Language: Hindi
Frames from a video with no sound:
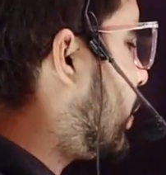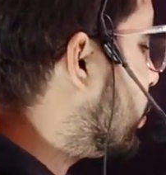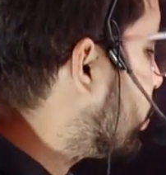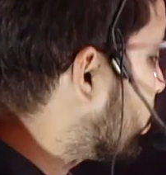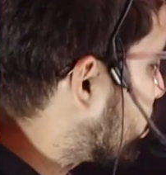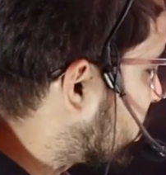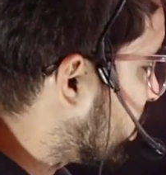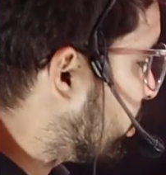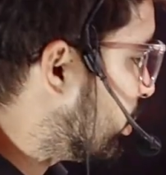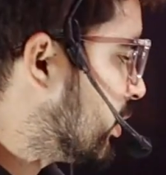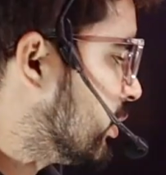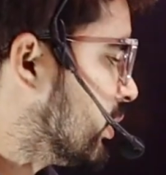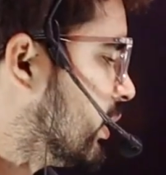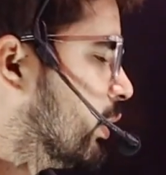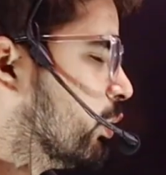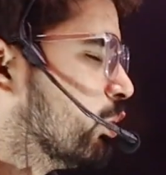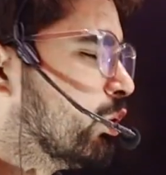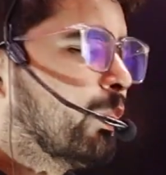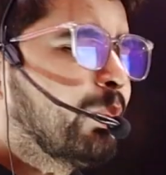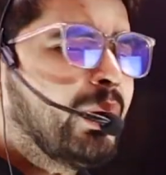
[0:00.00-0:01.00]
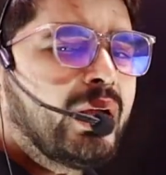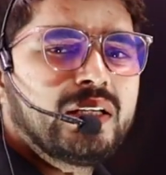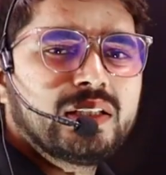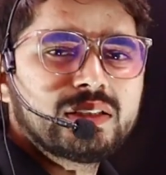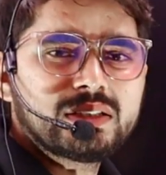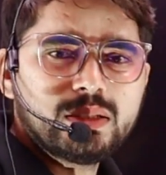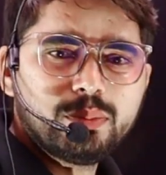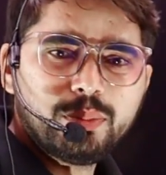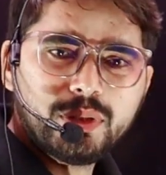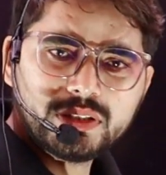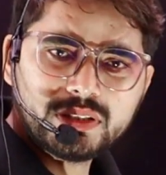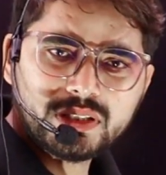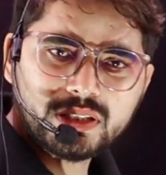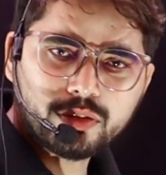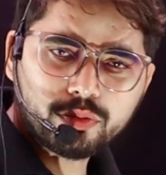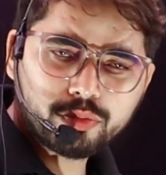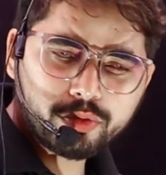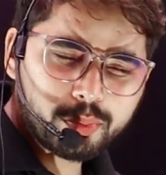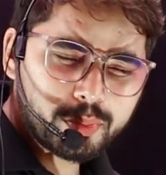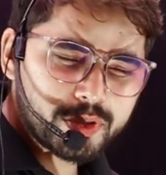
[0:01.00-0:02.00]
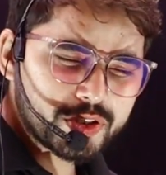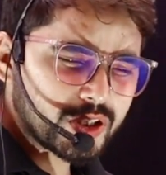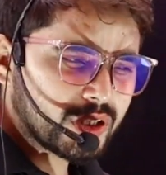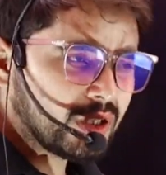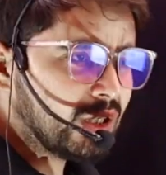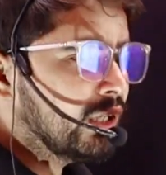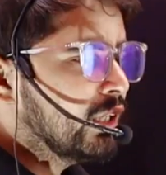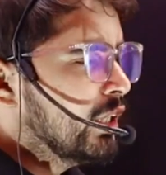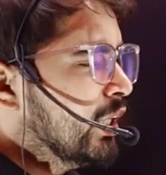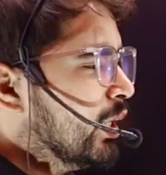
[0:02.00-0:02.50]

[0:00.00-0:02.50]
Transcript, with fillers: वाले को तो समझ गया होगा पहले से ही बेसिक इन्फॉर्मेशन था